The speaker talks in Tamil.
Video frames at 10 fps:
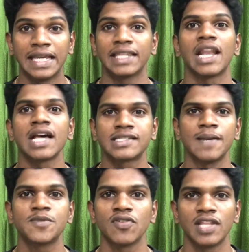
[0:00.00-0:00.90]
எதனா
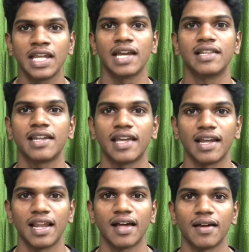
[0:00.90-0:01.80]
ஸ்டெப்ஸ் வந்து நீங்கள்
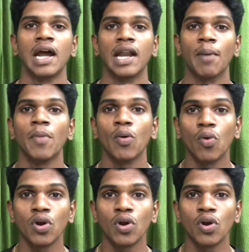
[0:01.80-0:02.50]
எடுத்திருக்கீங்களா நம்ம